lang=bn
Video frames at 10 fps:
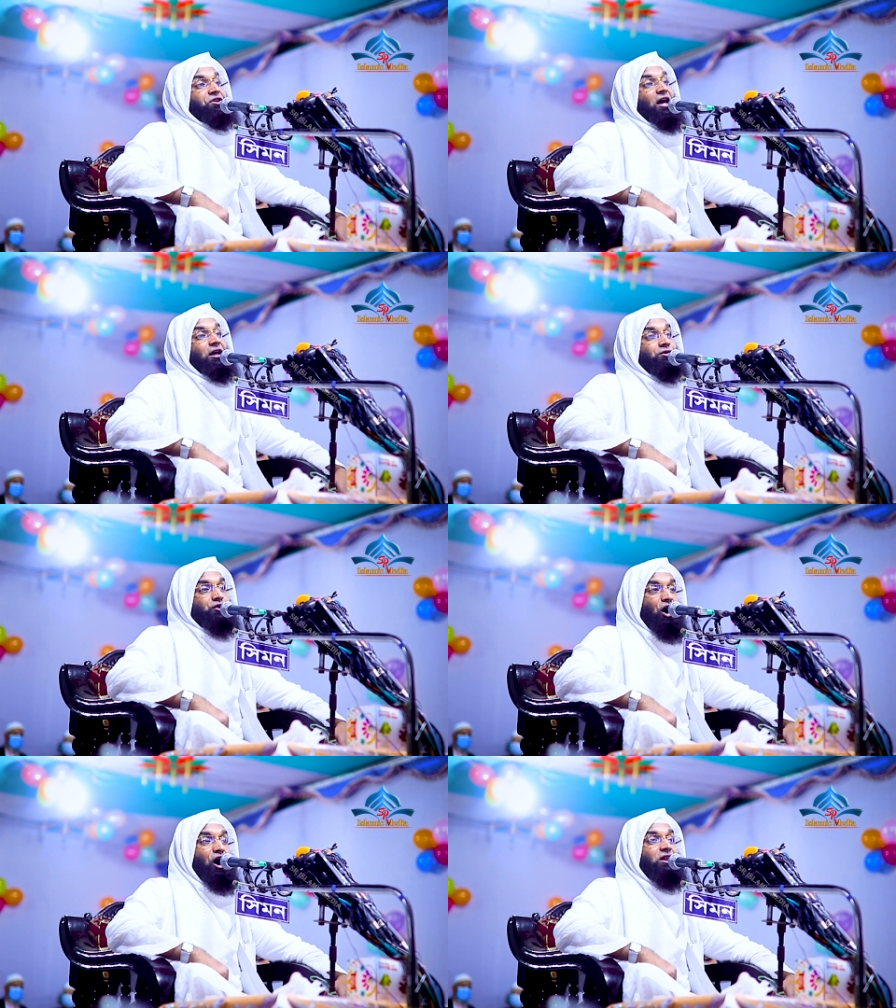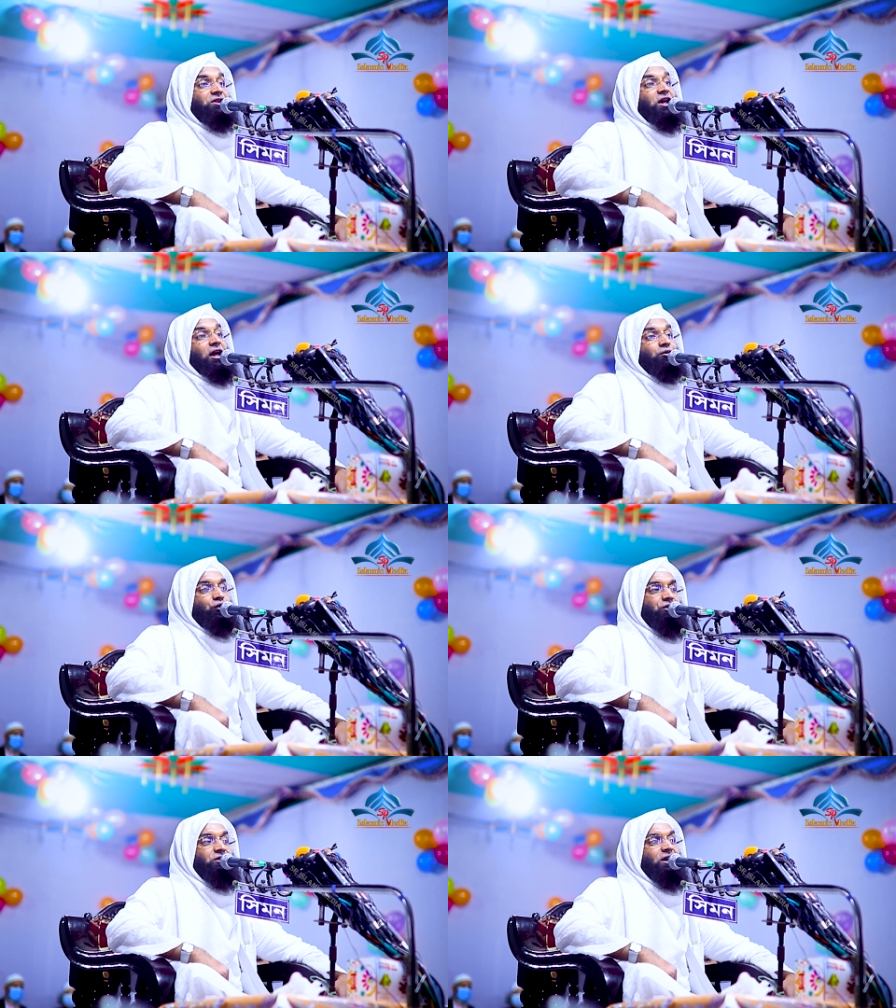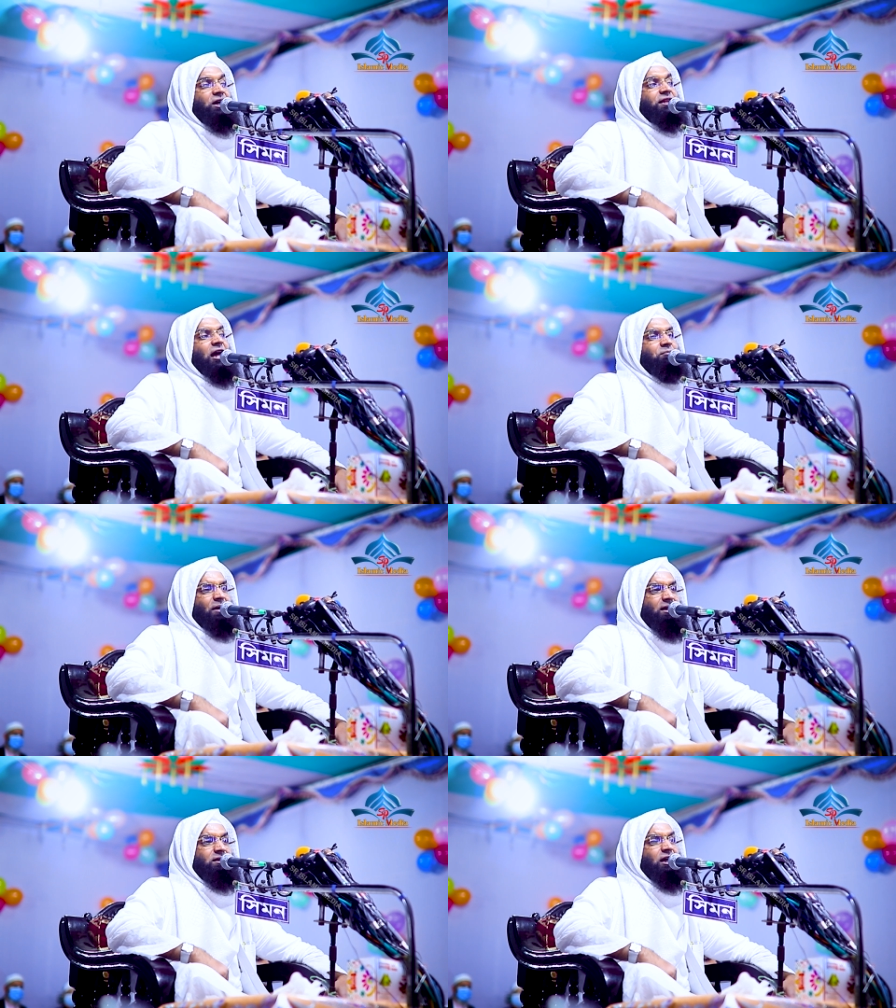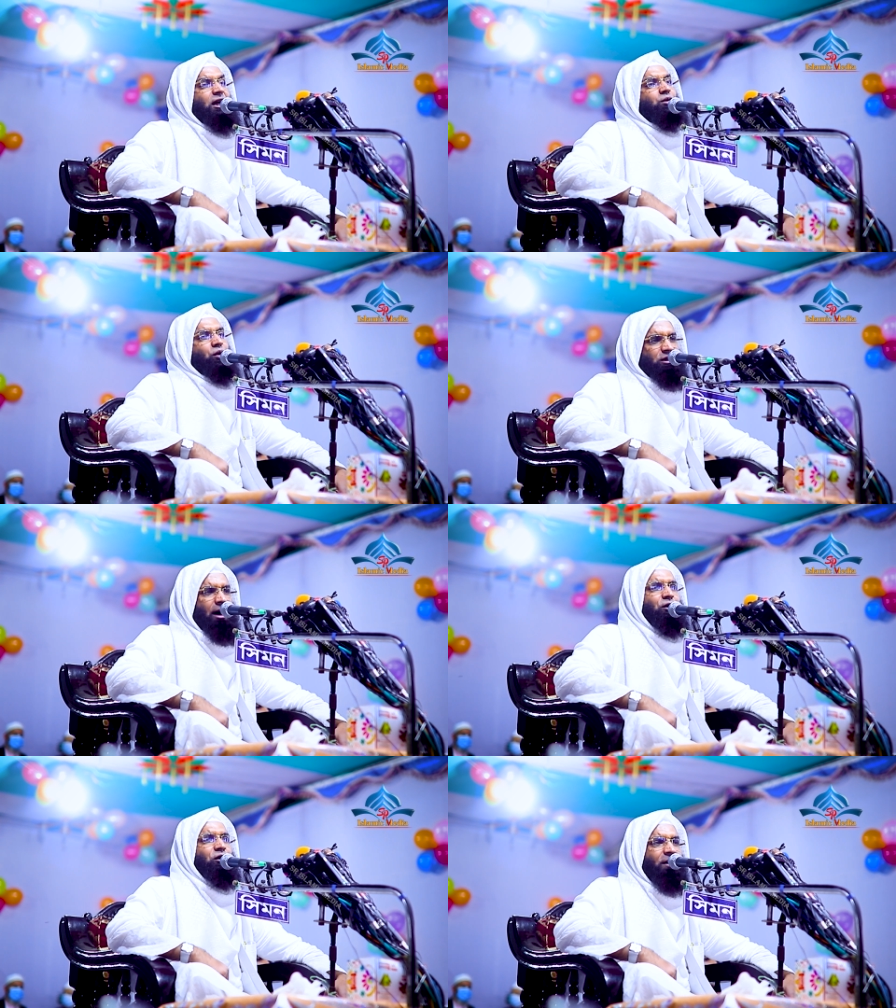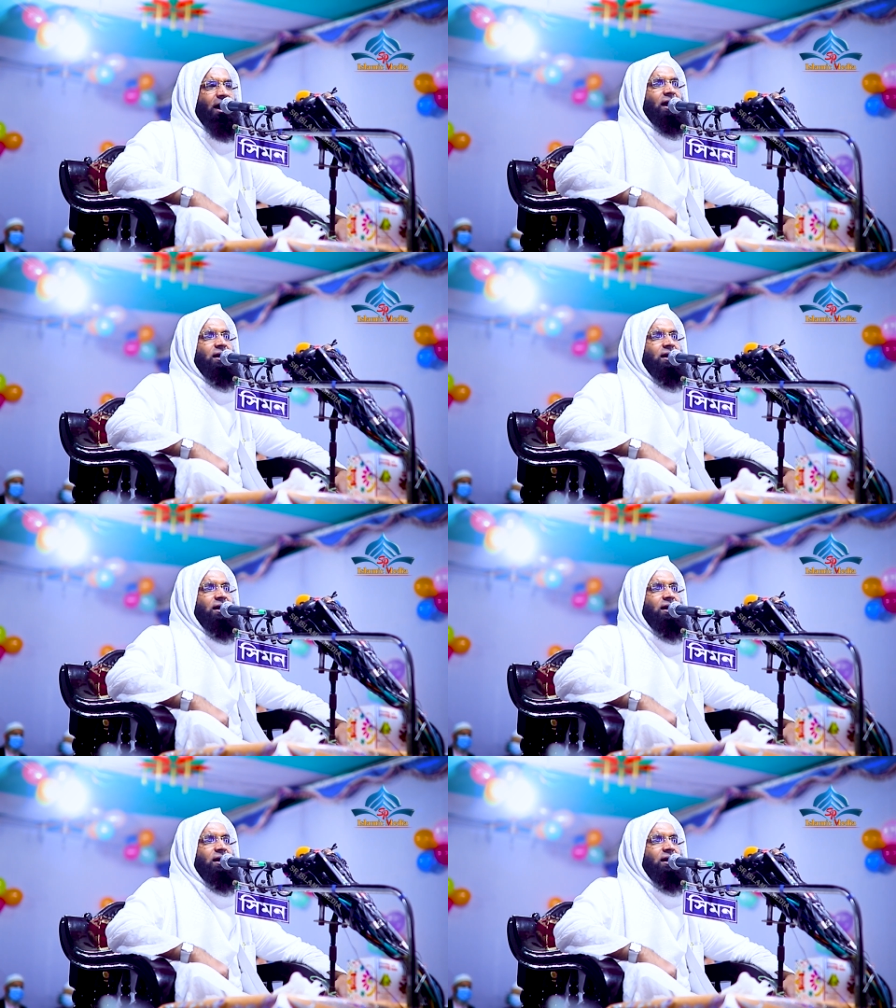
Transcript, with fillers: যেই দল যেই গোষ্ঠী যেই ব্যক্তি কথা বলবে